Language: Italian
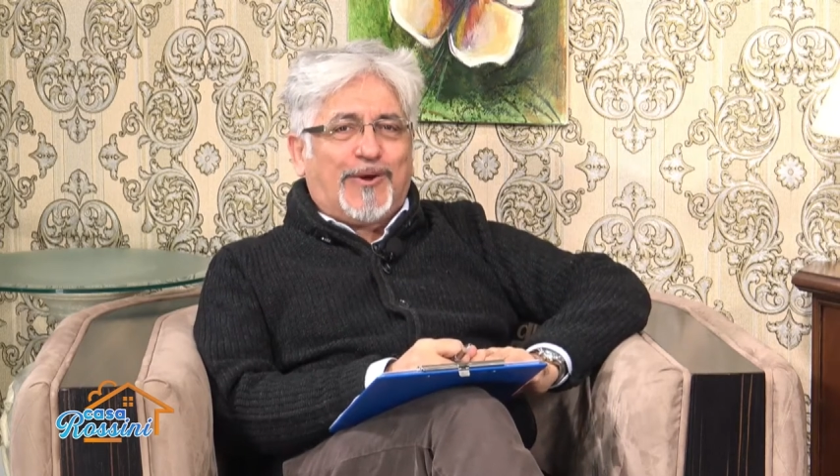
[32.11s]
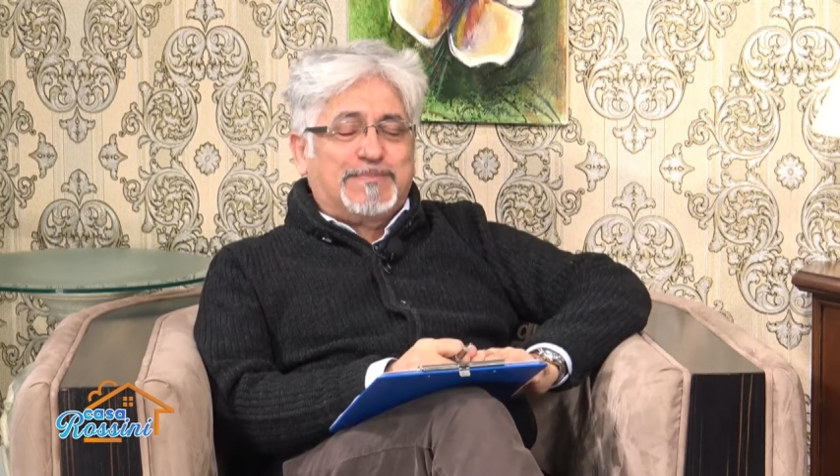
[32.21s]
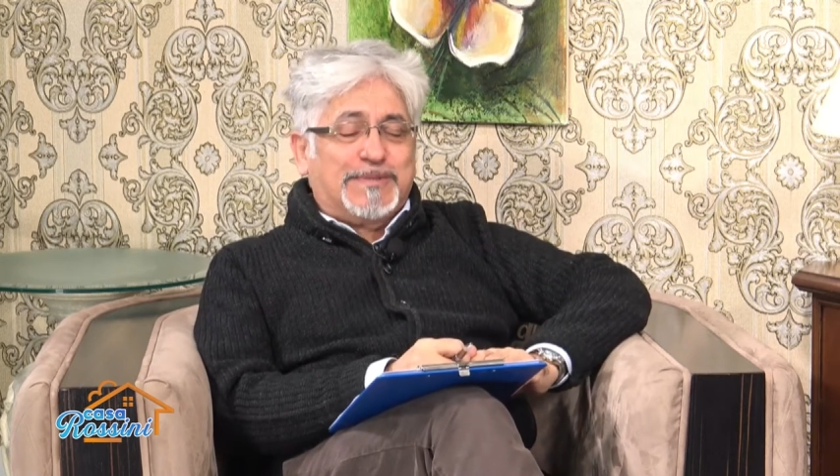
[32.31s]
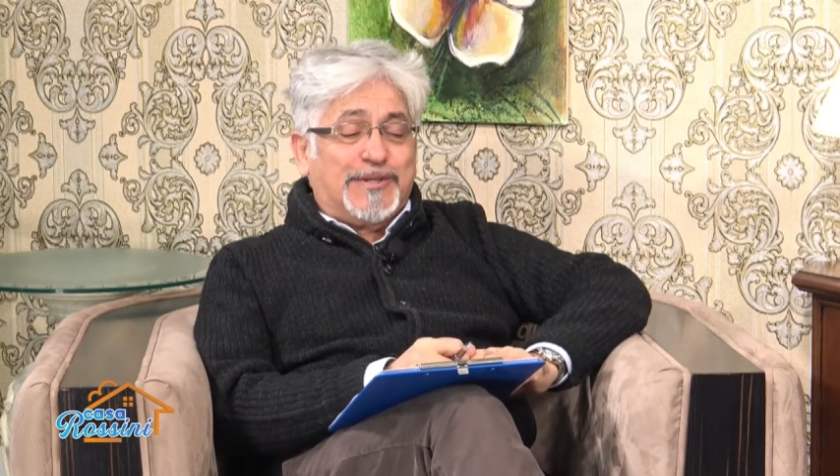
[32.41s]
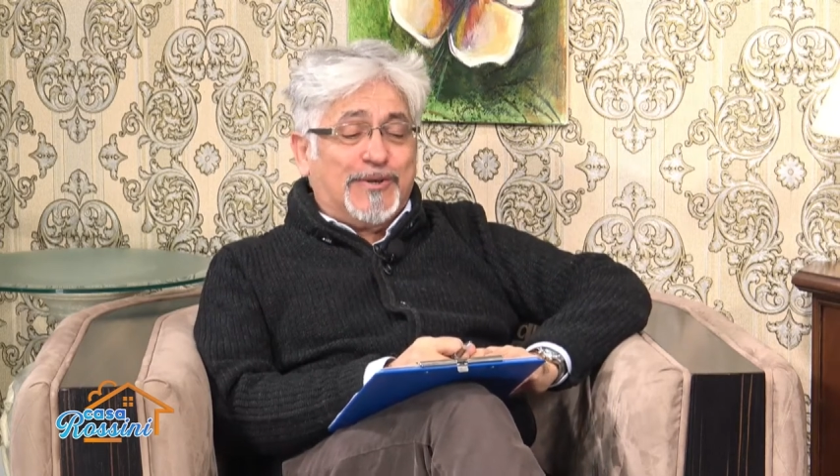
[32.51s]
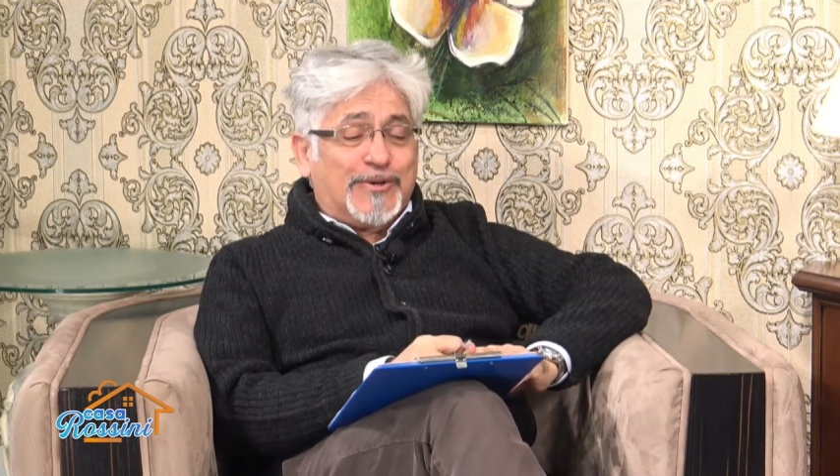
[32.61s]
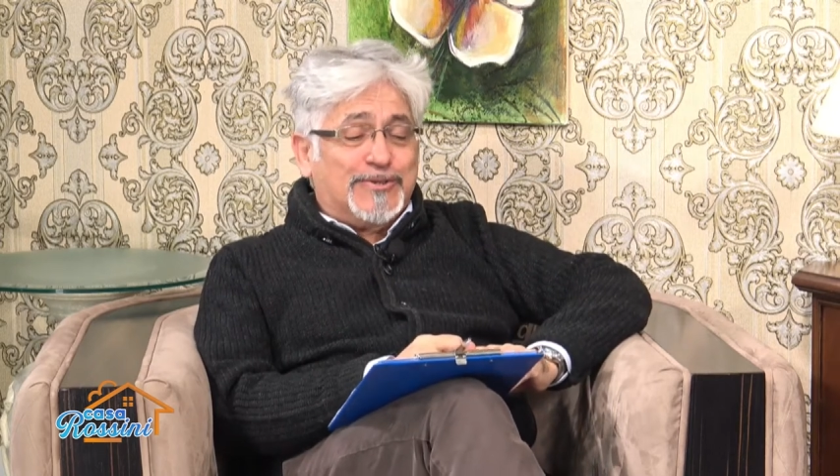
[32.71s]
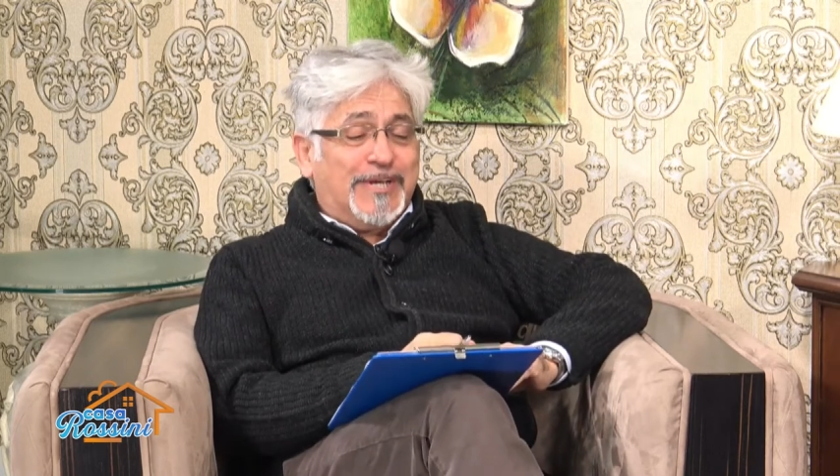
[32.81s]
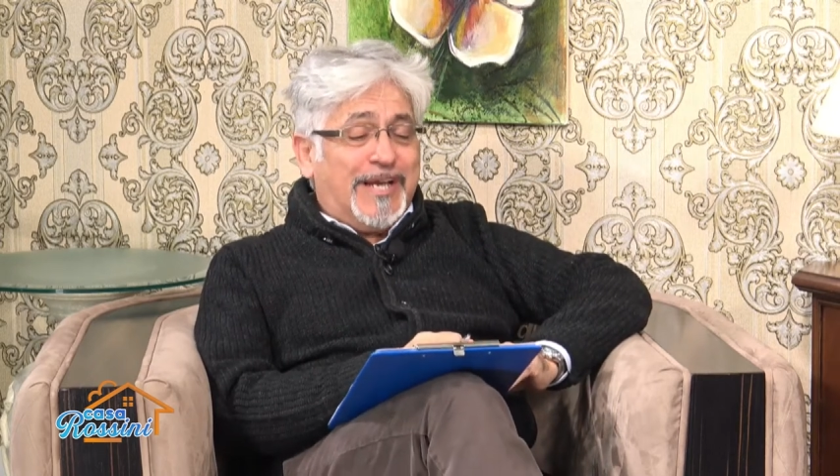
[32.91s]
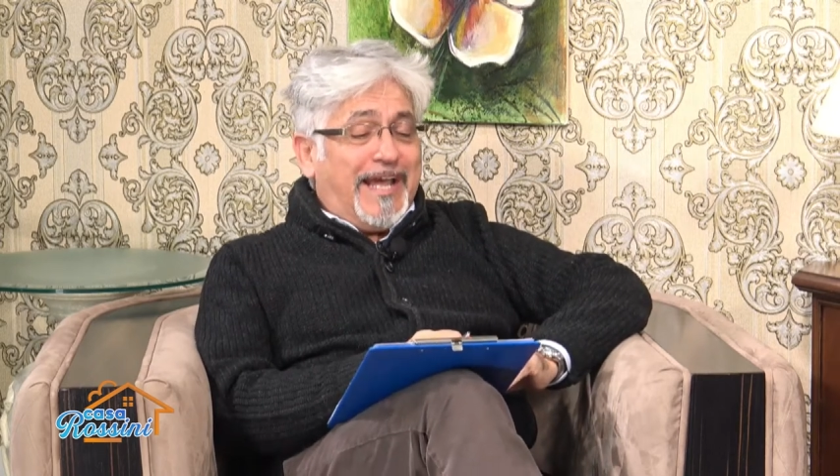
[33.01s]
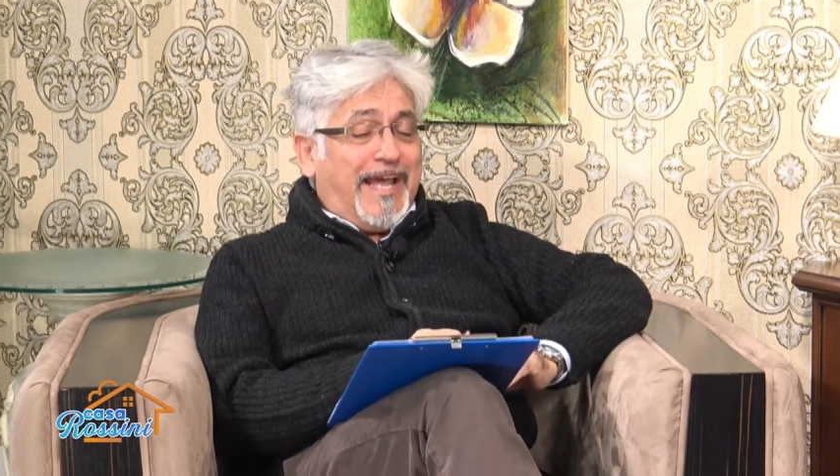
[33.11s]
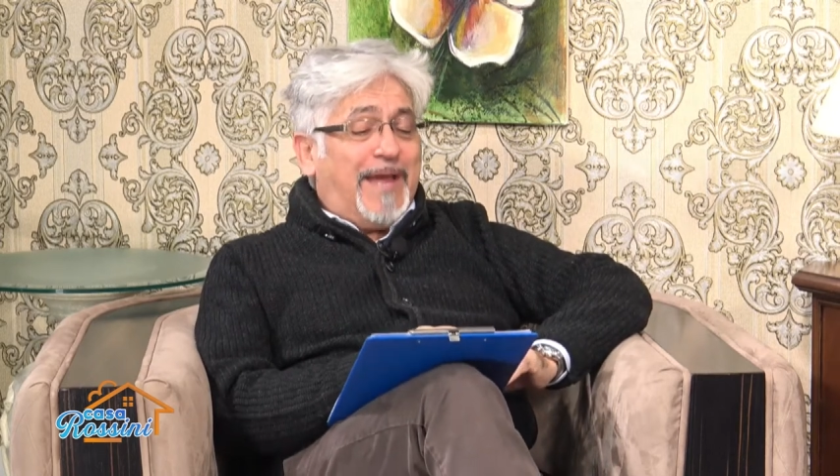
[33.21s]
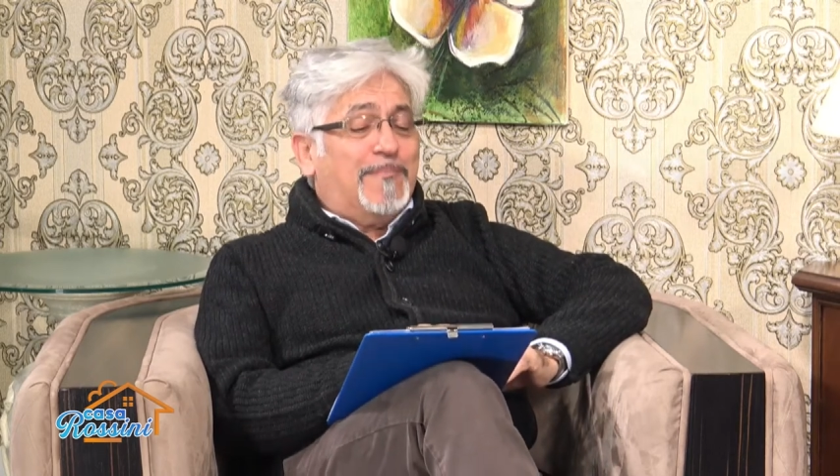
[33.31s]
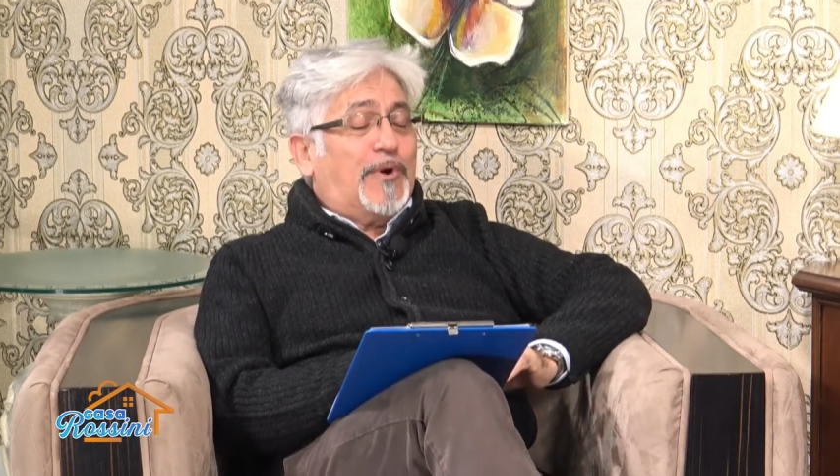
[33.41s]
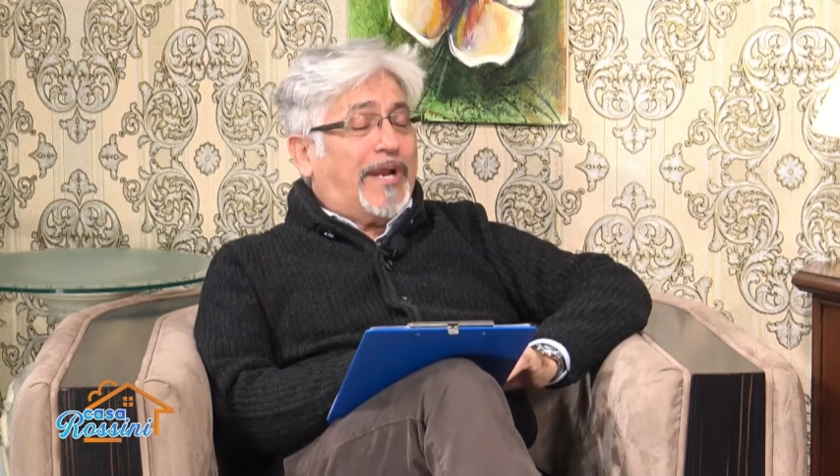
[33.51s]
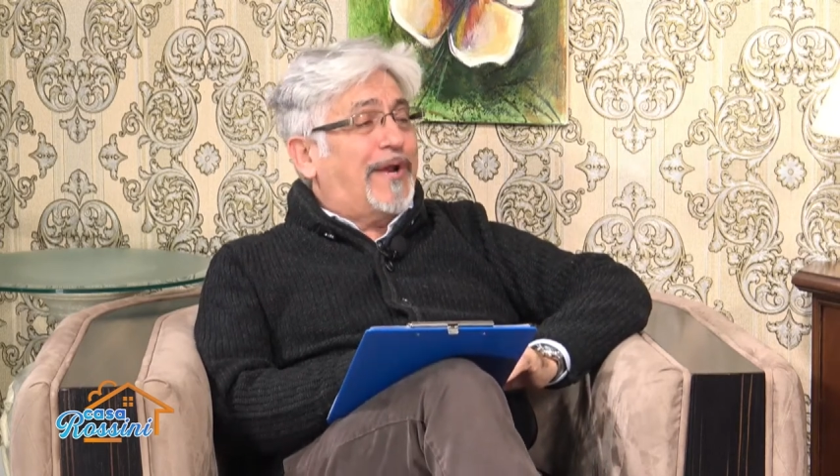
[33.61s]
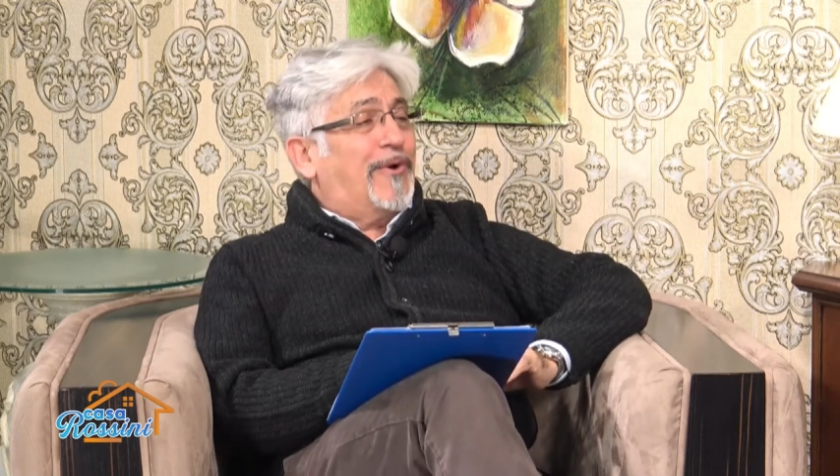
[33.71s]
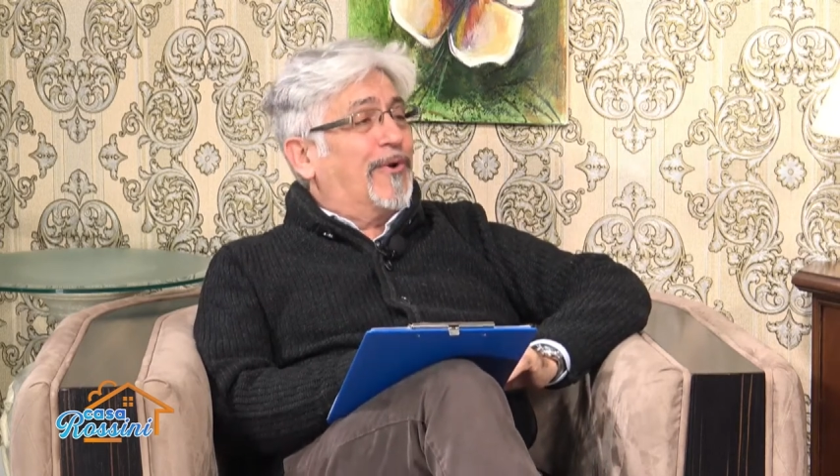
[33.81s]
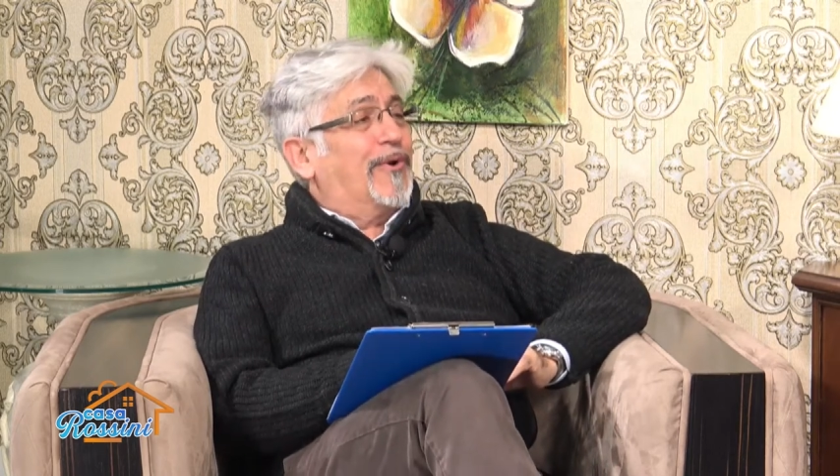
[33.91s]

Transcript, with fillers: l'ospite di oggi è Moreno